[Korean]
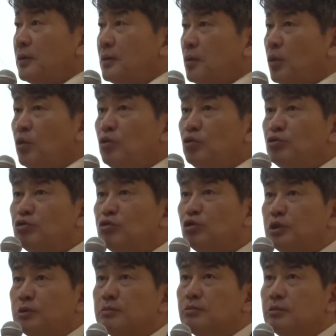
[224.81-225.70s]
돈을
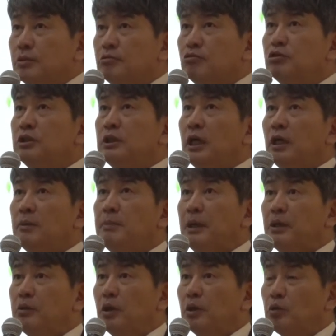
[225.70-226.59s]
주고 우리나라
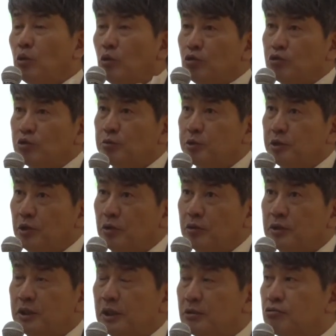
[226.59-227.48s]
뱅커가 돈을
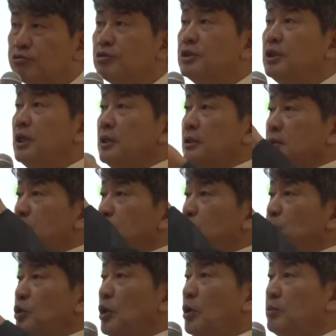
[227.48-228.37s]
주면요 이제 국제
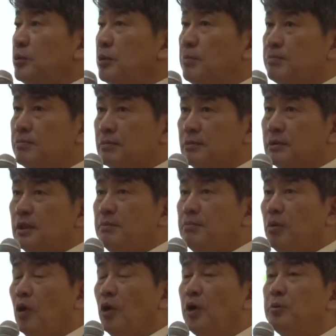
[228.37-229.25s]
금융계로부터 이제
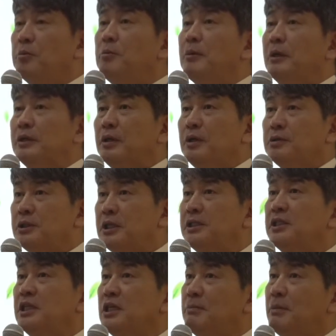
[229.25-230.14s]
버림을 받아요
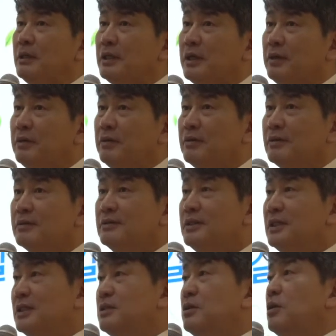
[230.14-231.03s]
제재를 받아요
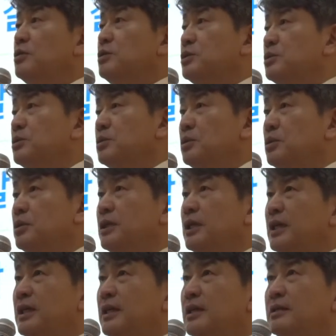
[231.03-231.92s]
이제 그런 식으로
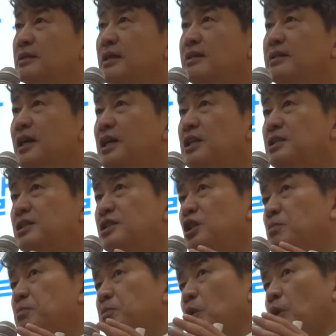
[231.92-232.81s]
세상이
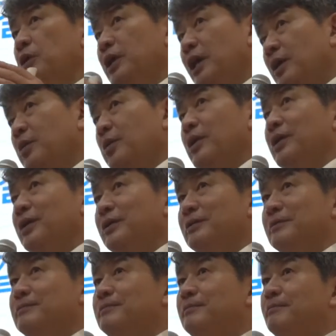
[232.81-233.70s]
실제로 변한
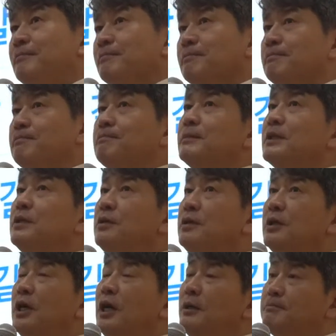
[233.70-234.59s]
거예요
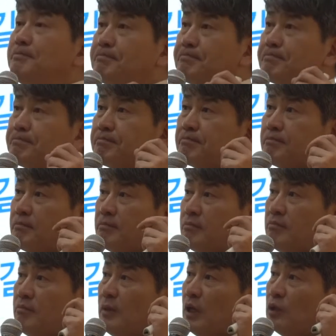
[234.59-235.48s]
그러니까
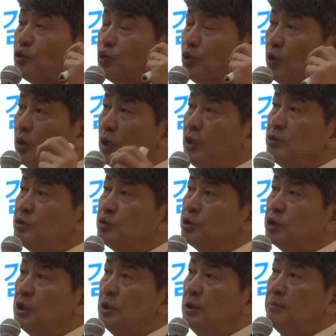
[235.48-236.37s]
수요 관리
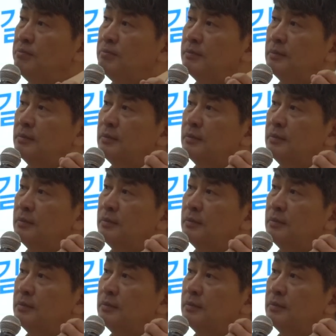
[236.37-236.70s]
중심